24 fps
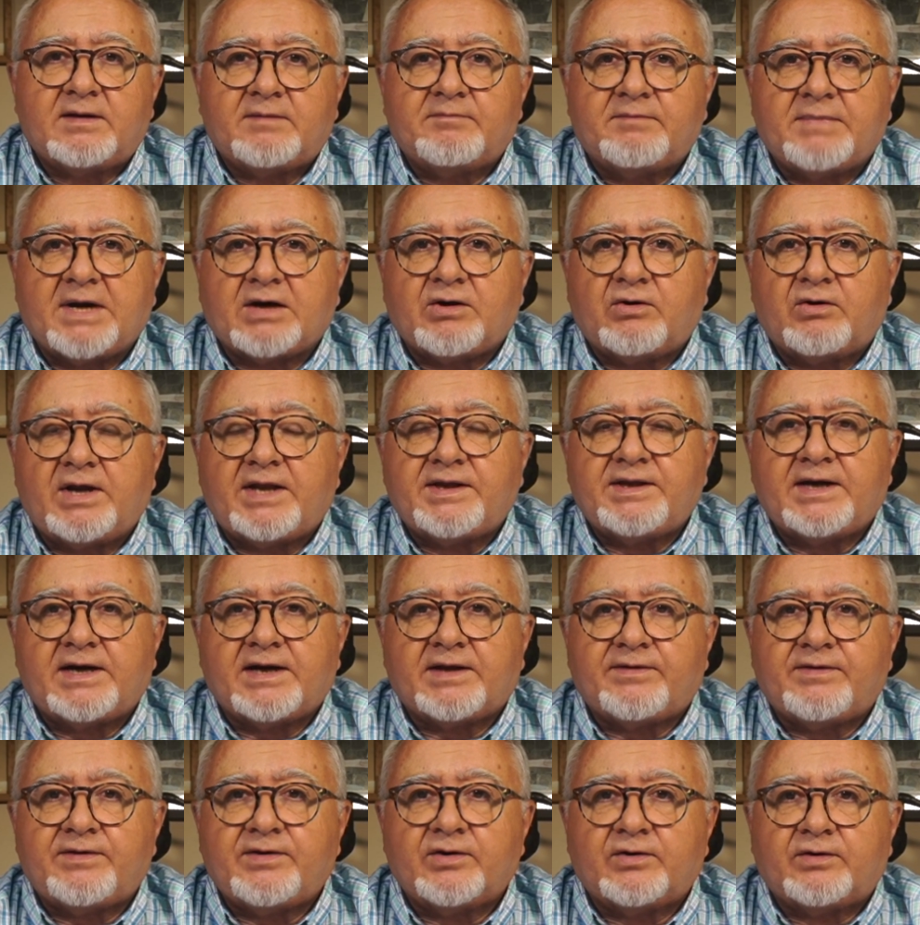bajo la
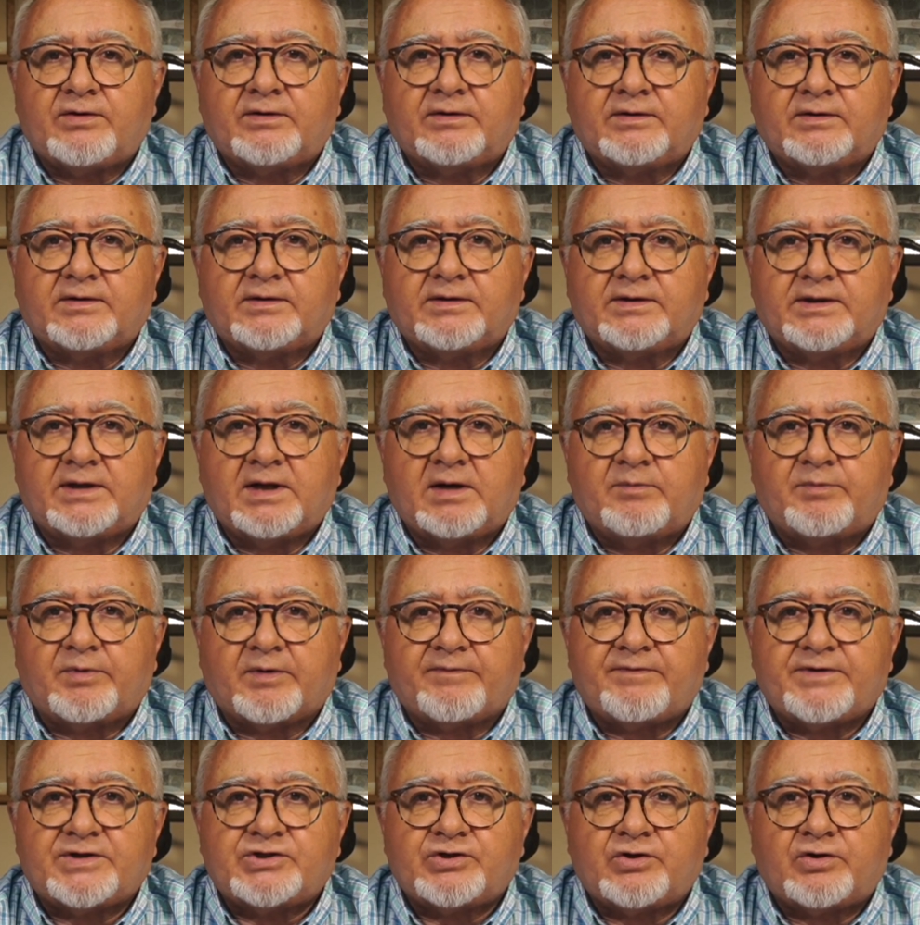dirección del
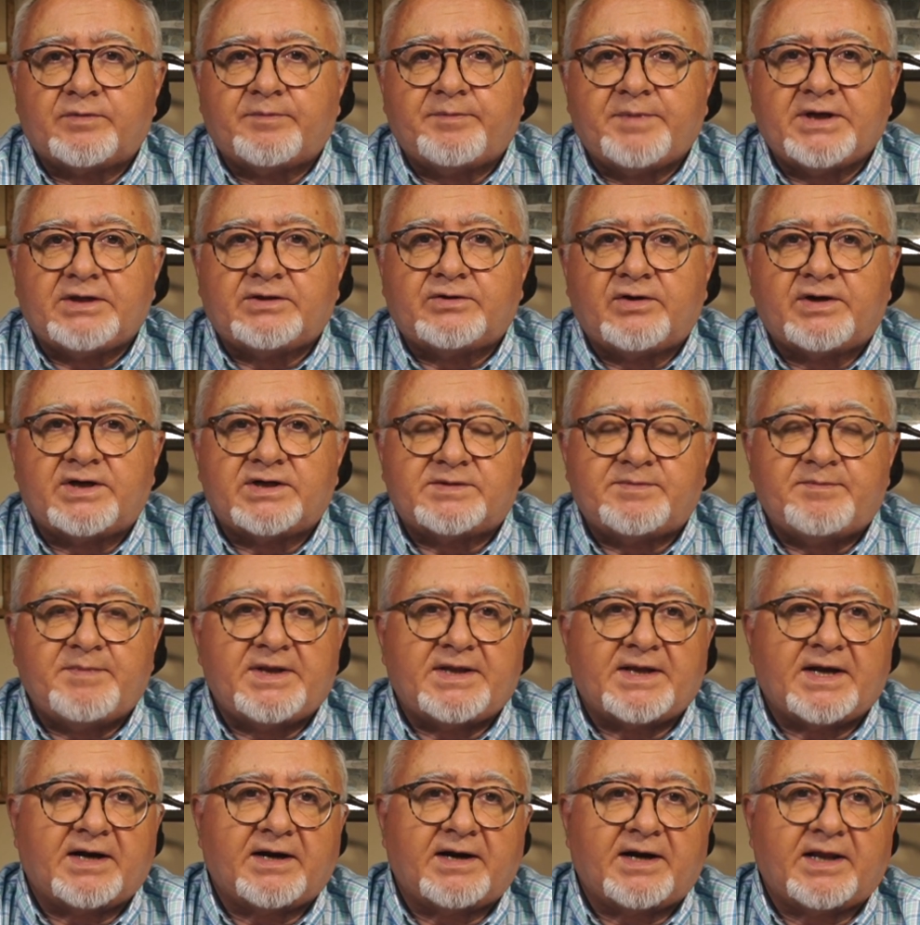profesor Víctor
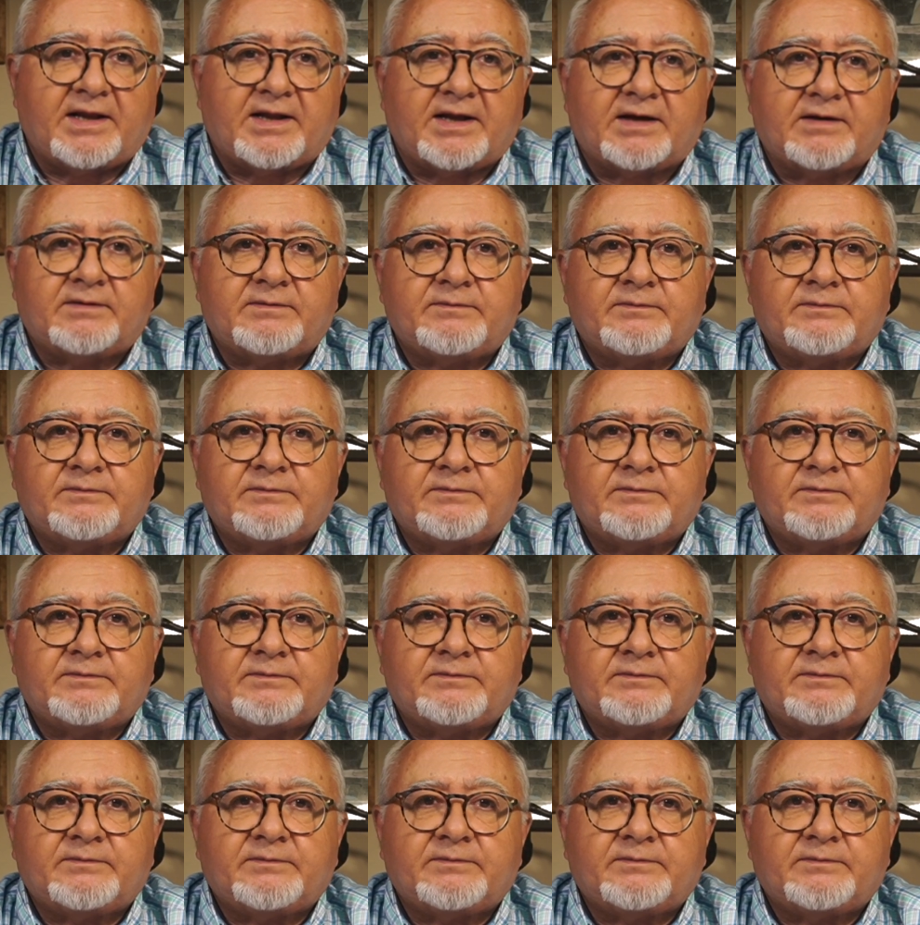Smith Agreda.